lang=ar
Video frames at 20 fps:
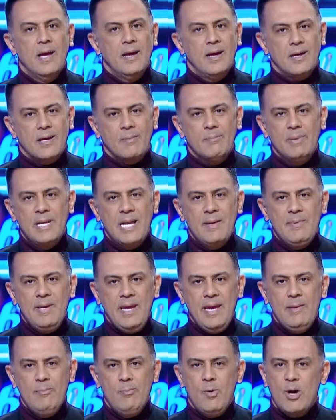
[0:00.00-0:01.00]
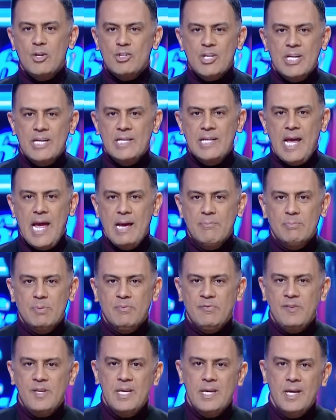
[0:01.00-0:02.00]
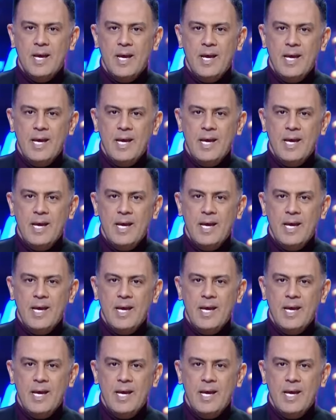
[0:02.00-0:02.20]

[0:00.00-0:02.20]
ربنا بيحبه عشان كده حبب فيه